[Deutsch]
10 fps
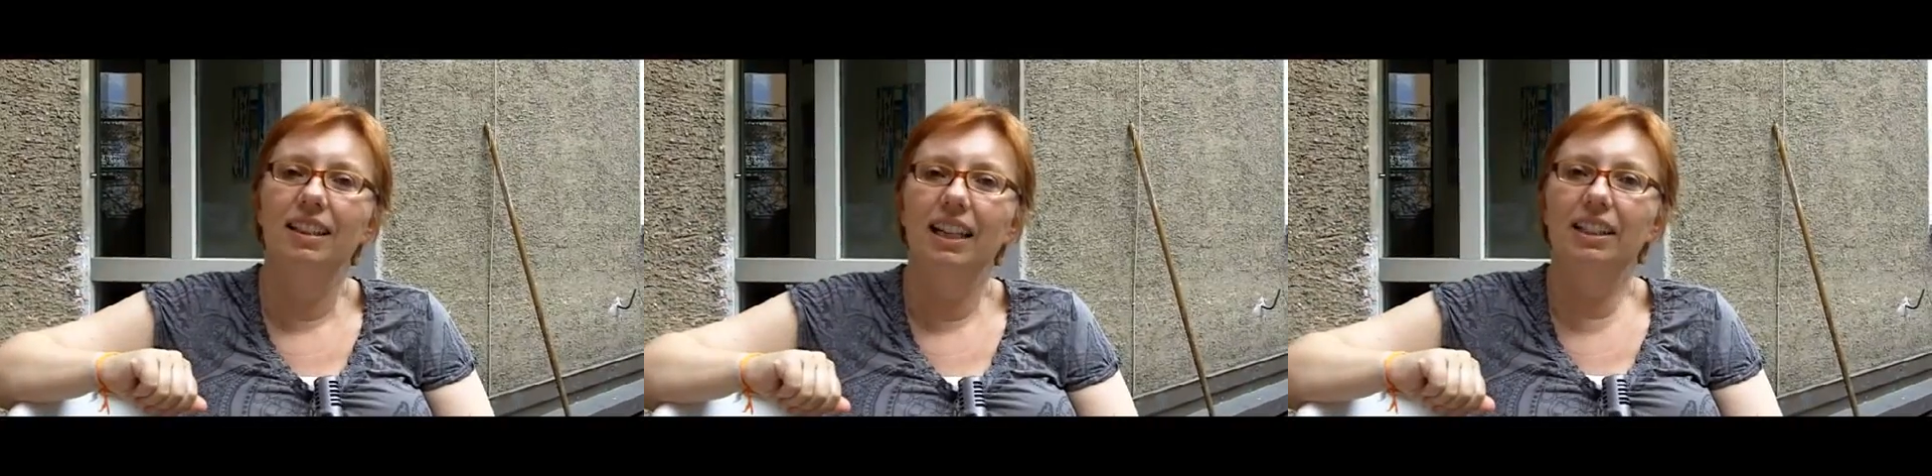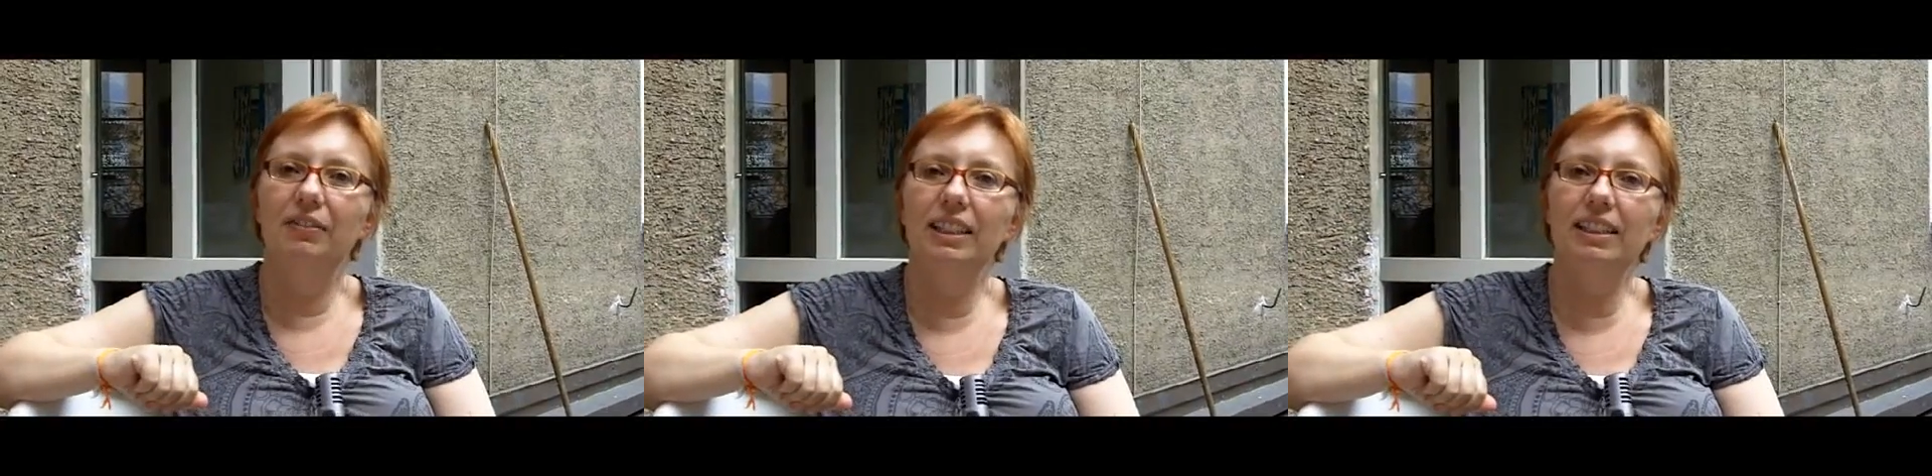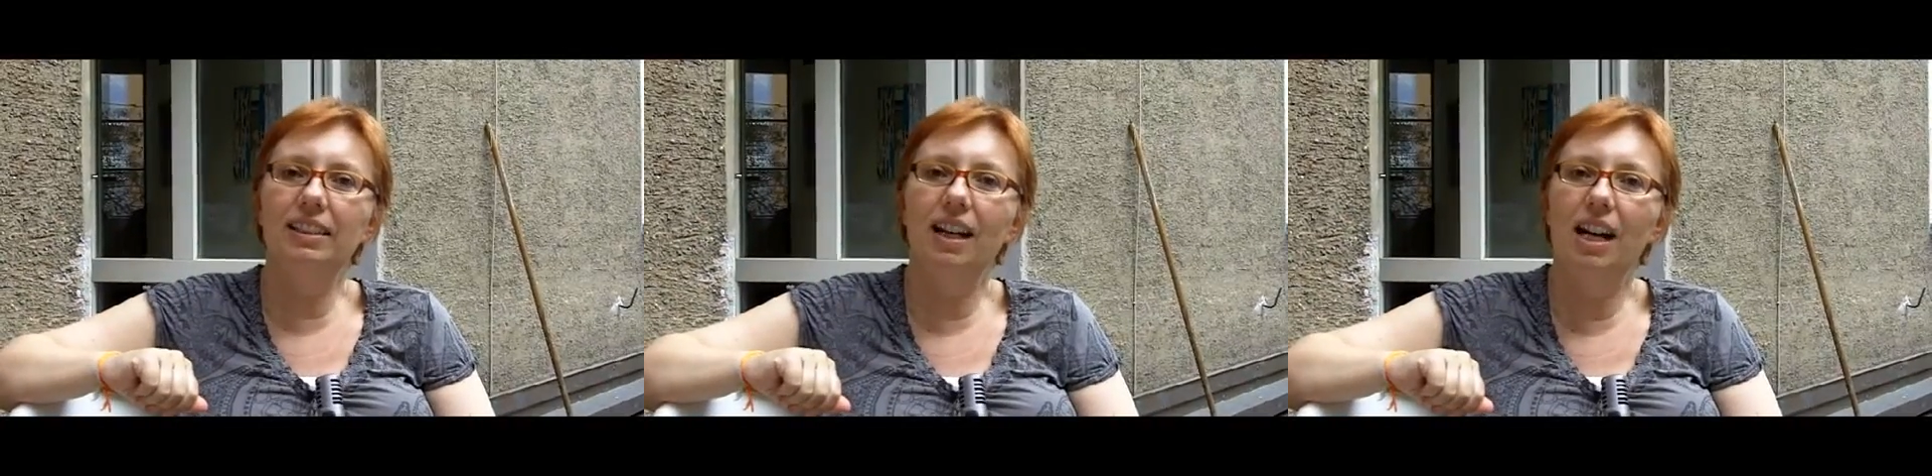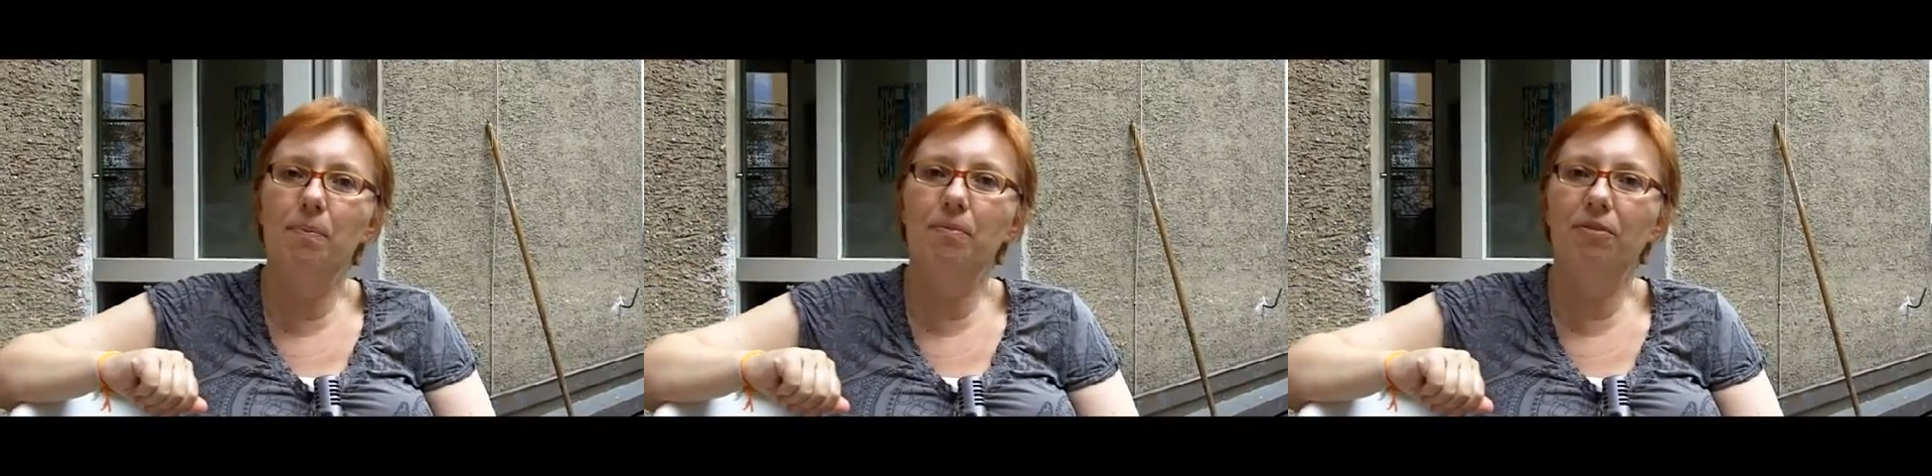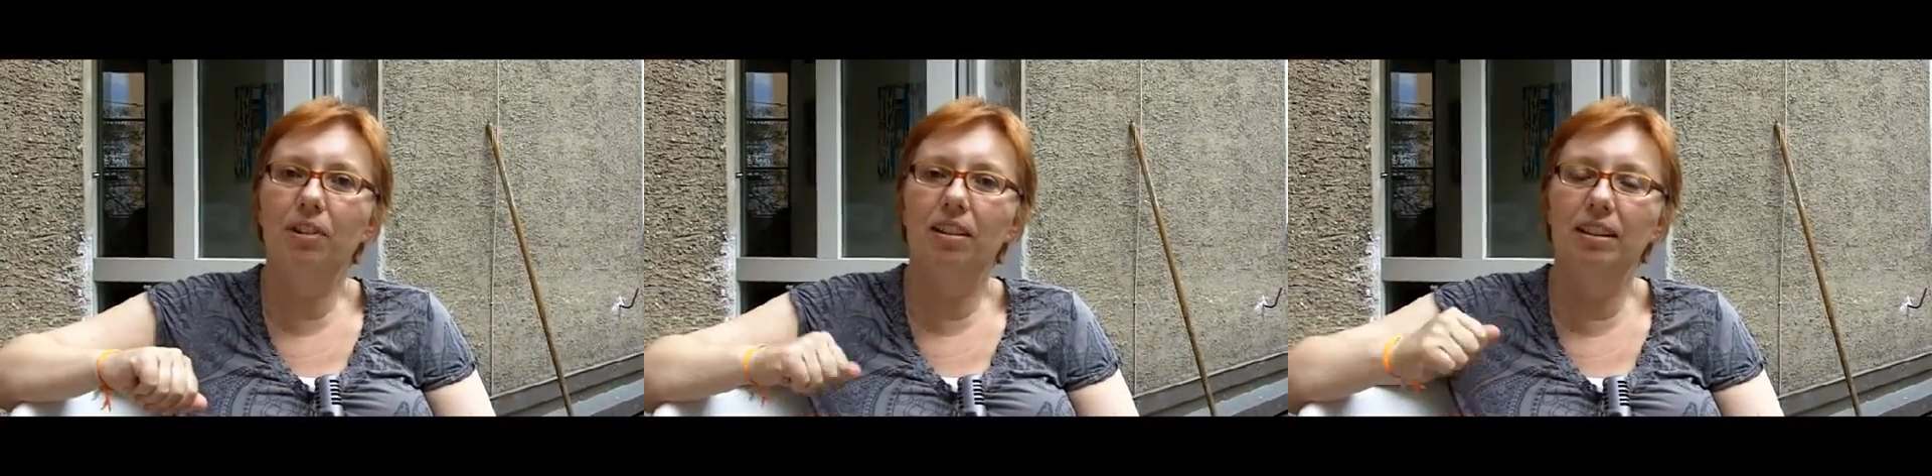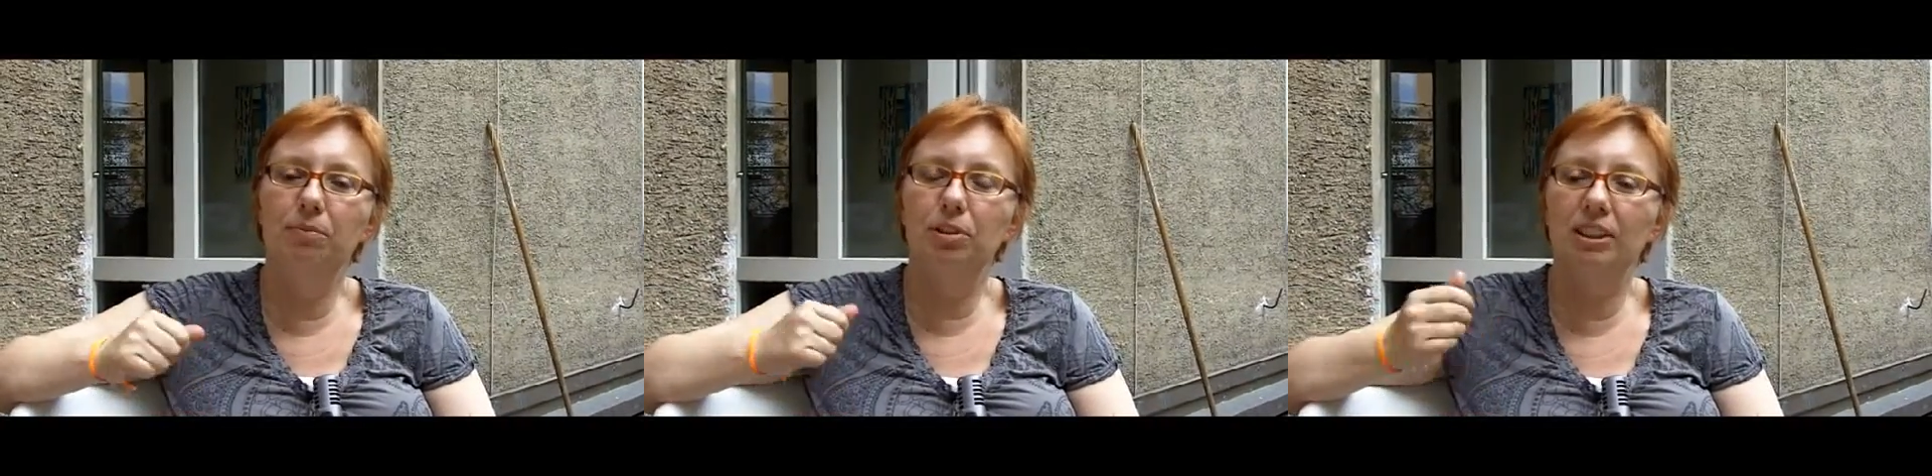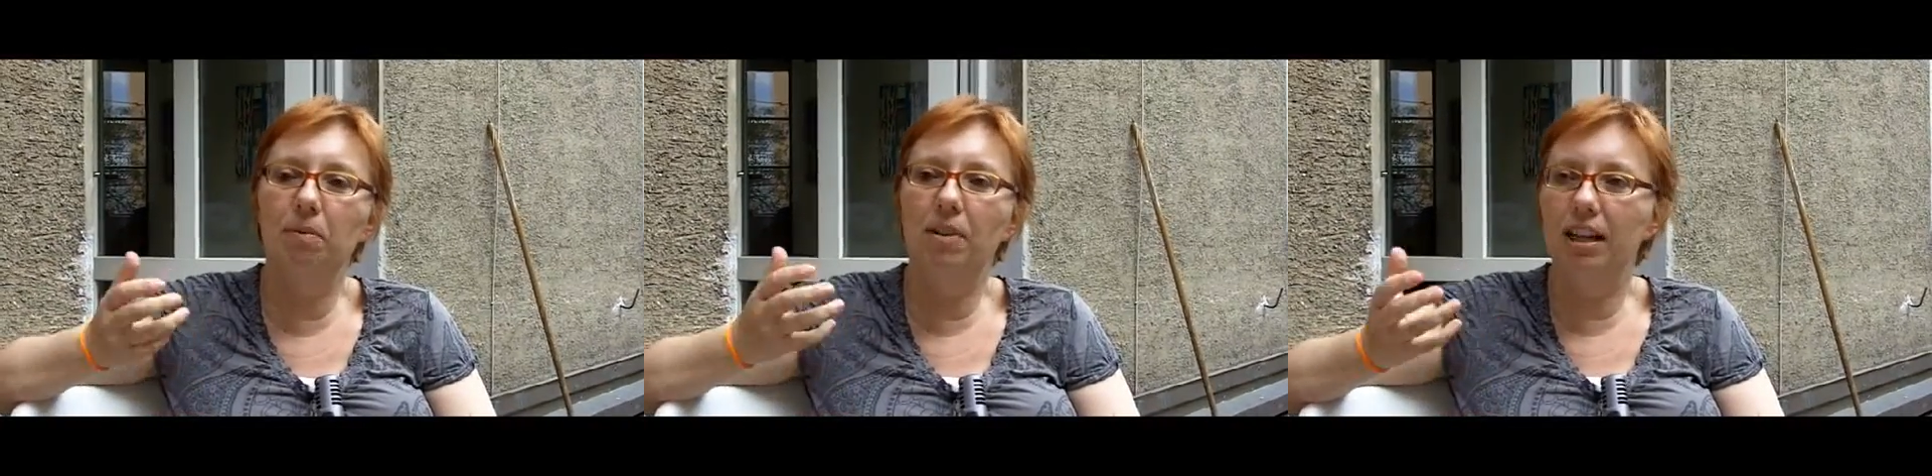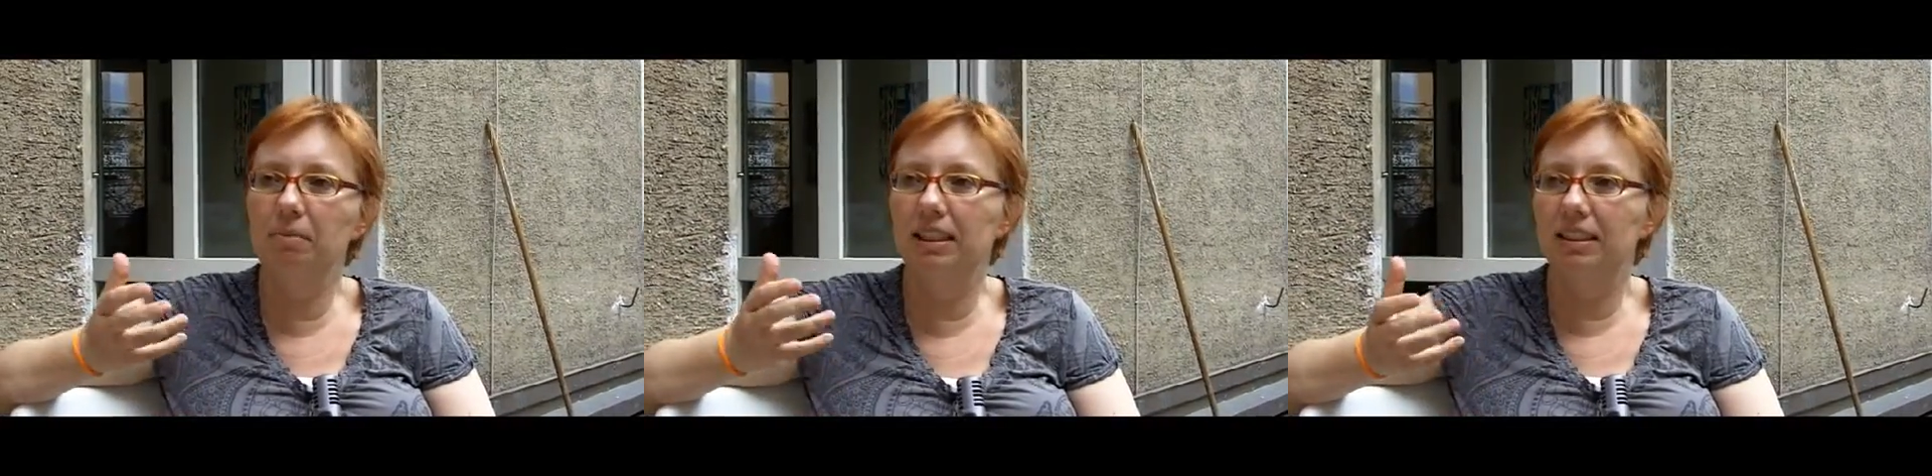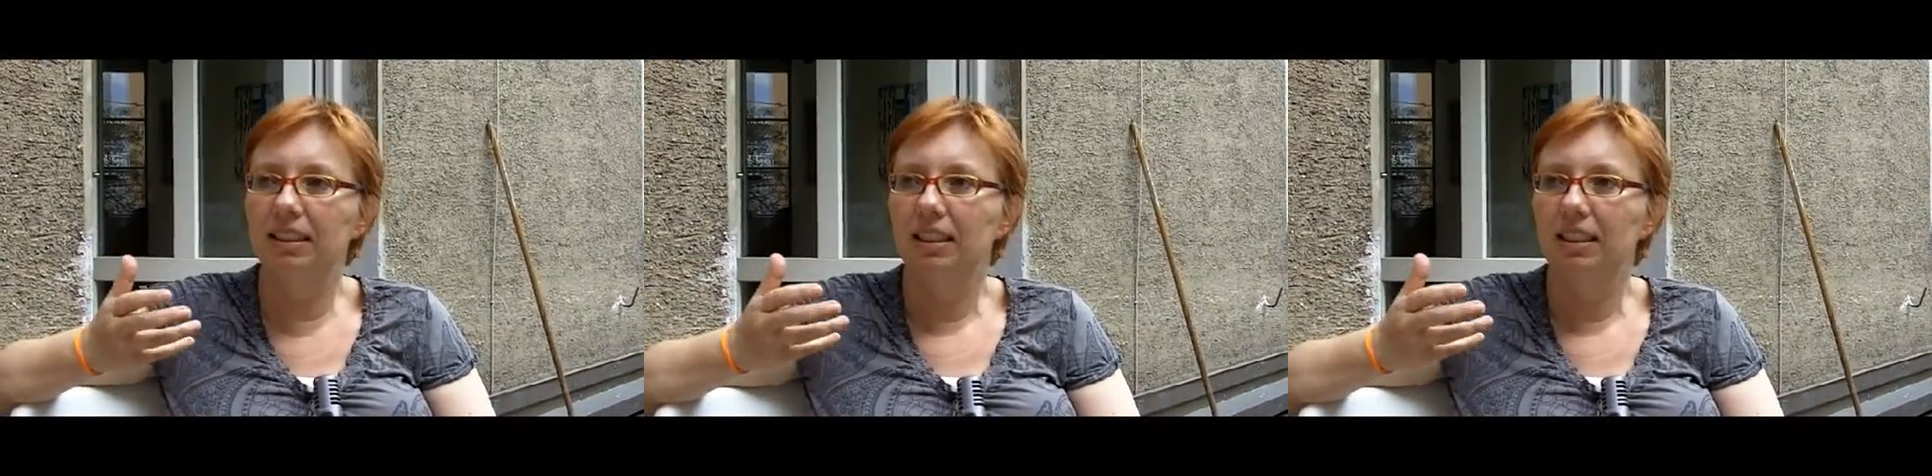entwickelt haben im Zusammenhang mit,